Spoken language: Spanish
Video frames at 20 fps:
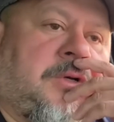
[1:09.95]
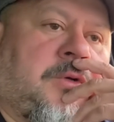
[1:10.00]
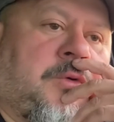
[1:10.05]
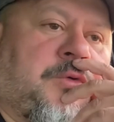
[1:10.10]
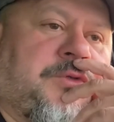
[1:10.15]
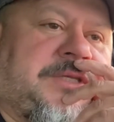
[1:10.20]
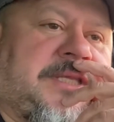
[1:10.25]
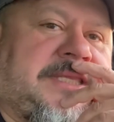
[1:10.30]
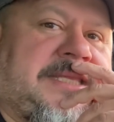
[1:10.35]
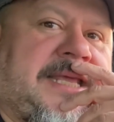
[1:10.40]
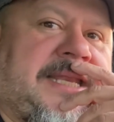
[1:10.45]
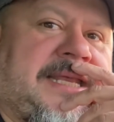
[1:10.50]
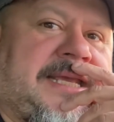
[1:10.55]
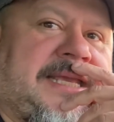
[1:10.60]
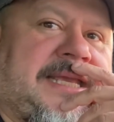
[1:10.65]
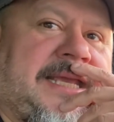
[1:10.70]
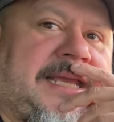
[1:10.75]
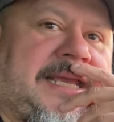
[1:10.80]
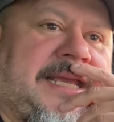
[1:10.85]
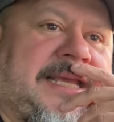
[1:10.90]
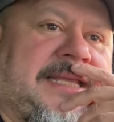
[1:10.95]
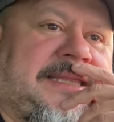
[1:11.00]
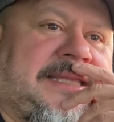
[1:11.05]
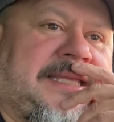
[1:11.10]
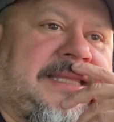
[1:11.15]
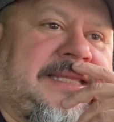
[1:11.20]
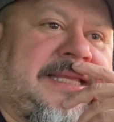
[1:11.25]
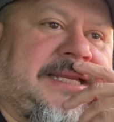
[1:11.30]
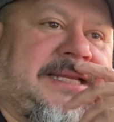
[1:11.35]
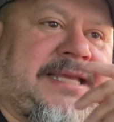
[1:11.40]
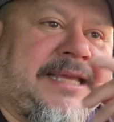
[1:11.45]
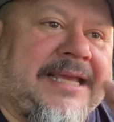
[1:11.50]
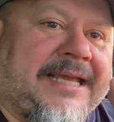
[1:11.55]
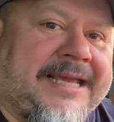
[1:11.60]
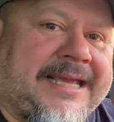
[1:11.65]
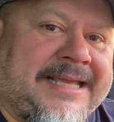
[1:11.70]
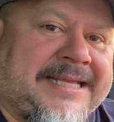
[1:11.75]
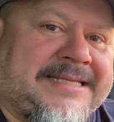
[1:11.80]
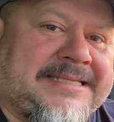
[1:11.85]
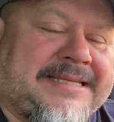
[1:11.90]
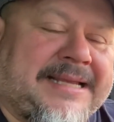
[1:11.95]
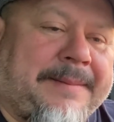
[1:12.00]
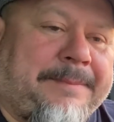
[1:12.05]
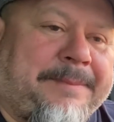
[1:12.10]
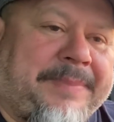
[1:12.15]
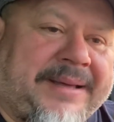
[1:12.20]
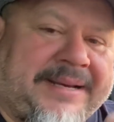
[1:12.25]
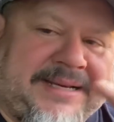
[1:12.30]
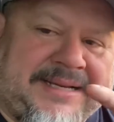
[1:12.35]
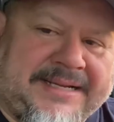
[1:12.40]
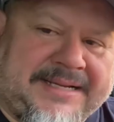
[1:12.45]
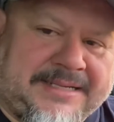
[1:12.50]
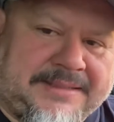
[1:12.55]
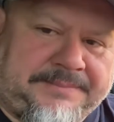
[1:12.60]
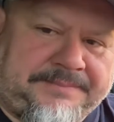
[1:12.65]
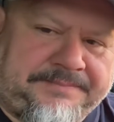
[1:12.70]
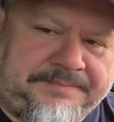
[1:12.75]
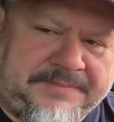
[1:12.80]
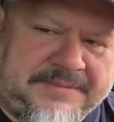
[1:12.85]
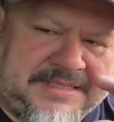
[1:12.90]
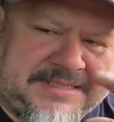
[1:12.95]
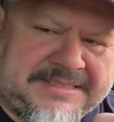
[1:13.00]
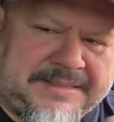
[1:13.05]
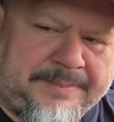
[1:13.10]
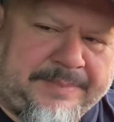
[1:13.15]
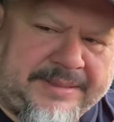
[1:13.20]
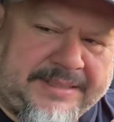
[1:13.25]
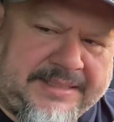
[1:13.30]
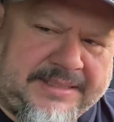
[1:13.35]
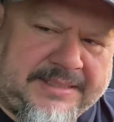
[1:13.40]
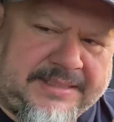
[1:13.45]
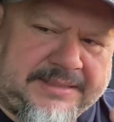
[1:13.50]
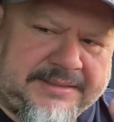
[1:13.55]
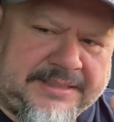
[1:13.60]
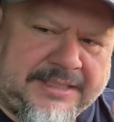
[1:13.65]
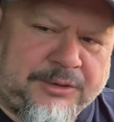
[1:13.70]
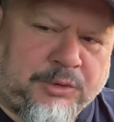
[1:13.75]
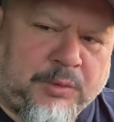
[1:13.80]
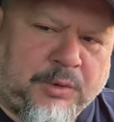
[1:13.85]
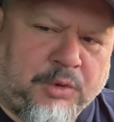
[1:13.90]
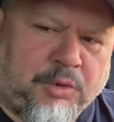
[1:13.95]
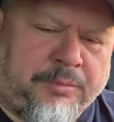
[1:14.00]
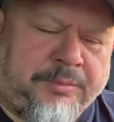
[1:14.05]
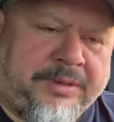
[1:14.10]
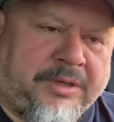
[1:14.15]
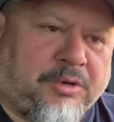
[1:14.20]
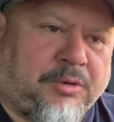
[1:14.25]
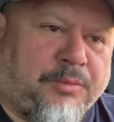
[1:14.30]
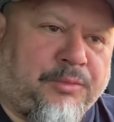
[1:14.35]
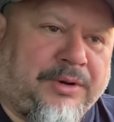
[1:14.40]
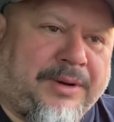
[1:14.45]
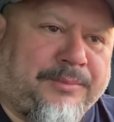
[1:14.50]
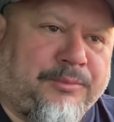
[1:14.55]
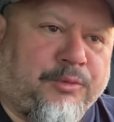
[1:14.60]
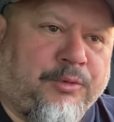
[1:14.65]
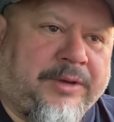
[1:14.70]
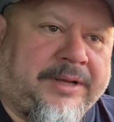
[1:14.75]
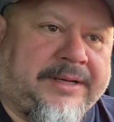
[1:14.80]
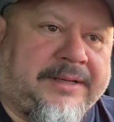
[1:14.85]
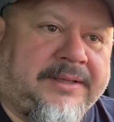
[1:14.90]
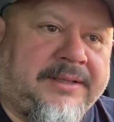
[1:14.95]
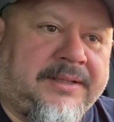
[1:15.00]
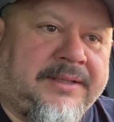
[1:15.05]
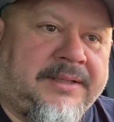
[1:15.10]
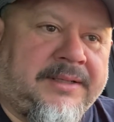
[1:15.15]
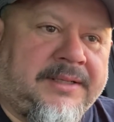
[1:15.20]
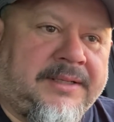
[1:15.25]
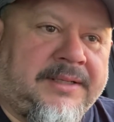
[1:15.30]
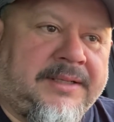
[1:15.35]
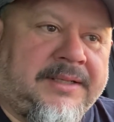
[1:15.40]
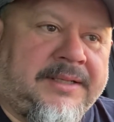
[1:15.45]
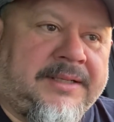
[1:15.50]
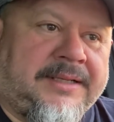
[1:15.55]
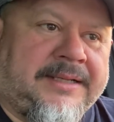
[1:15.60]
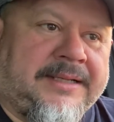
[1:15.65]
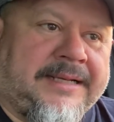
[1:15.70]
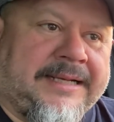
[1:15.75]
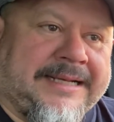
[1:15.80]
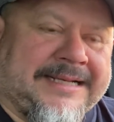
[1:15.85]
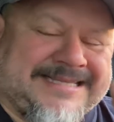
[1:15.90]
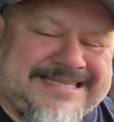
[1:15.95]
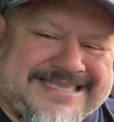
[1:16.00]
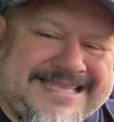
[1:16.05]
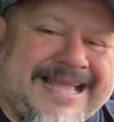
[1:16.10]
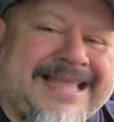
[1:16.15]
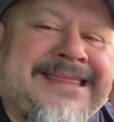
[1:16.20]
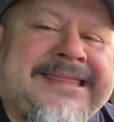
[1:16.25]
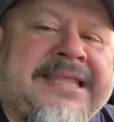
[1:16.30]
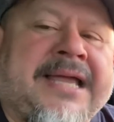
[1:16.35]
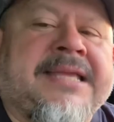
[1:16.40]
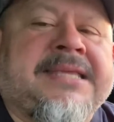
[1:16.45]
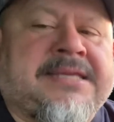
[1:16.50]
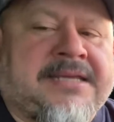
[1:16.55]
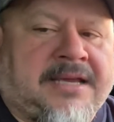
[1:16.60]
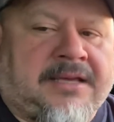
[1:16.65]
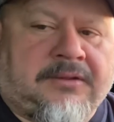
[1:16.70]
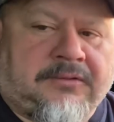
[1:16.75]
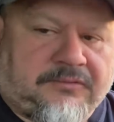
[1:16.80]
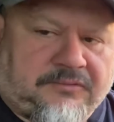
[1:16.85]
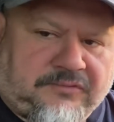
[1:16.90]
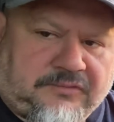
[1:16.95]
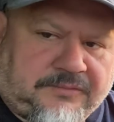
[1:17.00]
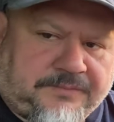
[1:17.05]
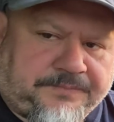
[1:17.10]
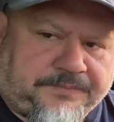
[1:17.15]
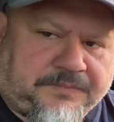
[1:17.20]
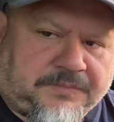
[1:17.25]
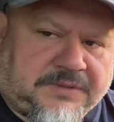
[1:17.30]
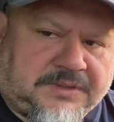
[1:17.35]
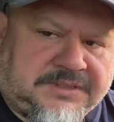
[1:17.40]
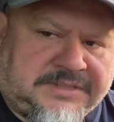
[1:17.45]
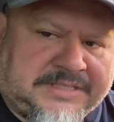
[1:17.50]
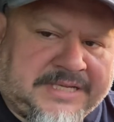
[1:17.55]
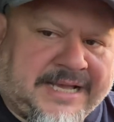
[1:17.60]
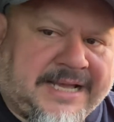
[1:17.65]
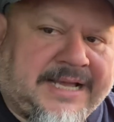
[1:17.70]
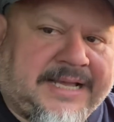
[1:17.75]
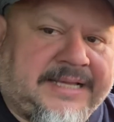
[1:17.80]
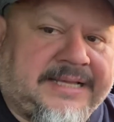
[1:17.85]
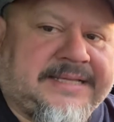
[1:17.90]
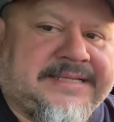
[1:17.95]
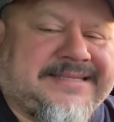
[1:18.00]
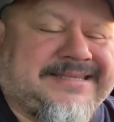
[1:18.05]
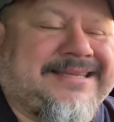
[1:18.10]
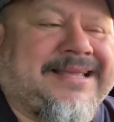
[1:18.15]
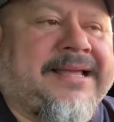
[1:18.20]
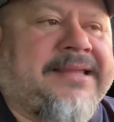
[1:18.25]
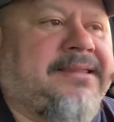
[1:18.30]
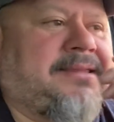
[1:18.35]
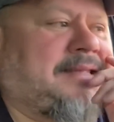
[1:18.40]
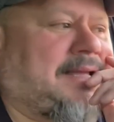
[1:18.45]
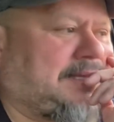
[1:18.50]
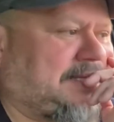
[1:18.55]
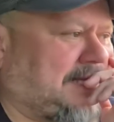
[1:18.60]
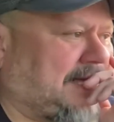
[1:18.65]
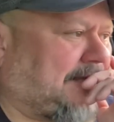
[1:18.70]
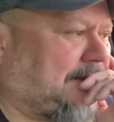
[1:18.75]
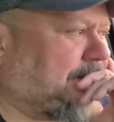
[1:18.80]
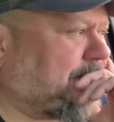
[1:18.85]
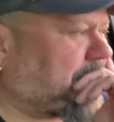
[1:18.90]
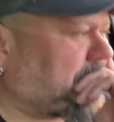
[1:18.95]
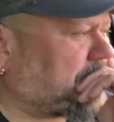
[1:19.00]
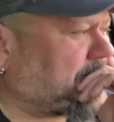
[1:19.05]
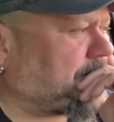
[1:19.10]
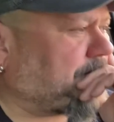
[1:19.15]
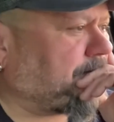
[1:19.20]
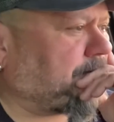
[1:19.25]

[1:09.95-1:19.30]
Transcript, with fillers: Usted tiene que entender que esa pareja, esa pareja, tanto el hombre como la mujer, están dañados, ya están dañados.